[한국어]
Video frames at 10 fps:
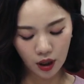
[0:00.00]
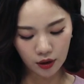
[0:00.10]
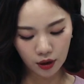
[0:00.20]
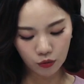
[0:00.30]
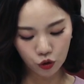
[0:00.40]

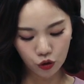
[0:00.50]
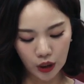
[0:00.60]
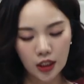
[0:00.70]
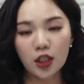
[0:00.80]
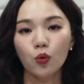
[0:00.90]
강남구
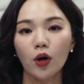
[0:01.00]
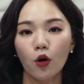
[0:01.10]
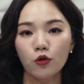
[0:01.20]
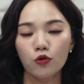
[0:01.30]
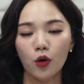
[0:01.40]
대치동에
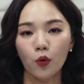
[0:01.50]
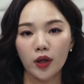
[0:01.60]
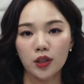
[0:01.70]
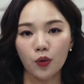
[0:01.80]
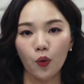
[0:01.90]
거주하고
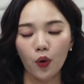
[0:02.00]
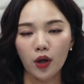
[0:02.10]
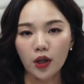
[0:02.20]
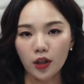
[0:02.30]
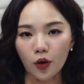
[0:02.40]
계시고
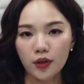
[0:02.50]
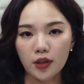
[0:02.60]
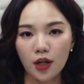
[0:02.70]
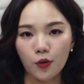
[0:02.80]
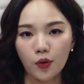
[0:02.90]
현재
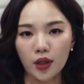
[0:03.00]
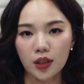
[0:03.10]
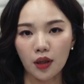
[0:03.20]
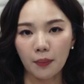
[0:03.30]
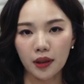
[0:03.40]
살고
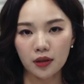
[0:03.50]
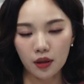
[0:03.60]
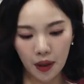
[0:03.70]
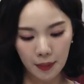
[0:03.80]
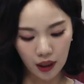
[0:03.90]
계신 아파트의
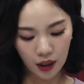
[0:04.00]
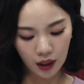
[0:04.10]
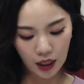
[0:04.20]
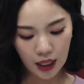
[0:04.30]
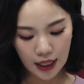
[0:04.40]

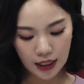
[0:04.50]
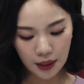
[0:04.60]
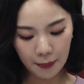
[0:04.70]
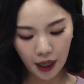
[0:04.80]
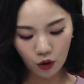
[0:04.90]
매매가가
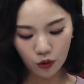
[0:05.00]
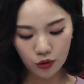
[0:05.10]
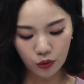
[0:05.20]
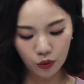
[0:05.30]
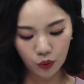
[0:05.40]
18억
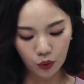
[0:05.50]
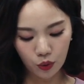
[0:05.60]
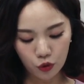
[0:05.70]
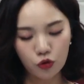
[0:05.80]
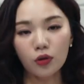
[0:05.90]

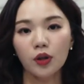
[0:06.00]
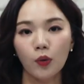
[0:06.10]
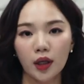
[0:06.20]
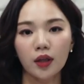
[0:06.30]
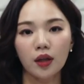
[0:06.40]
정도로 추정이
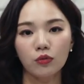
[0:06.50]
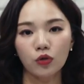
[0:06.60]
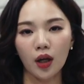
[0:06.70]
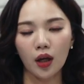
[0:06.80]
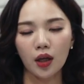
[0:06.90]
되기
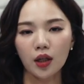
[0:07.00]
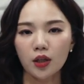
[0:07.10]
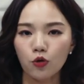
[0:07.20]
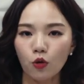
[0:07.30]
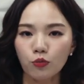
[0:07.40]
때문에
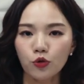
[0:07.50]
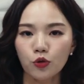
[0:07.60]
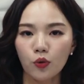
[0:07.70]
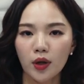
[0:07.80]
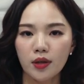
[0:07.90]
정부
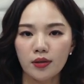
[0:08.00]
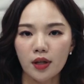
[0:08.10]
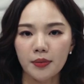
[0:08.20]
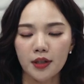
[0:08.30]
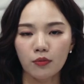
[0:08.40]
주도의
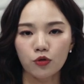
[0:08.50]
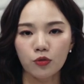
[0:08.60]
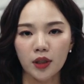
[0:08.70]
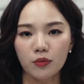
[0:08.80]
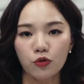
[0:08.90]
SLB
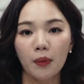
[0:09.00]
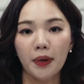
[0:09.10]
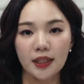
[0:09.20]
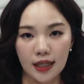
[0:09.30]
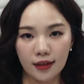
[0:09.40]
상품에는
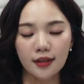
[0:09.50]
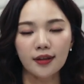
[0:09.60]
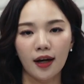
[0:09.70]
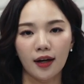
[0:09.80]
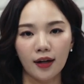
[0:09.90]
부합하지
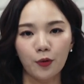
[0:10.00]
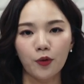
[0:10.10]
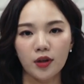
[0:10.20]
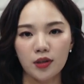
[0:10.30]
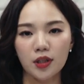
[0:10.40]

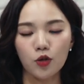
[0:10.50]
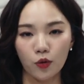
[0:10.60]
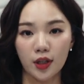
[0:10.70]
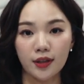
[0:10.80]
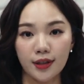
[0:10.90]
않는다라고까지
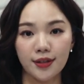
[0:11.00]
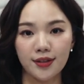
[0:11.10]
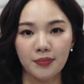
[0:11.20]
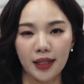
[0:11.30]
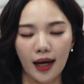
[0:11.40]
정리해
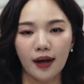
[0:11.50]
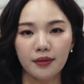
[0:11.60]
드리겠습니다.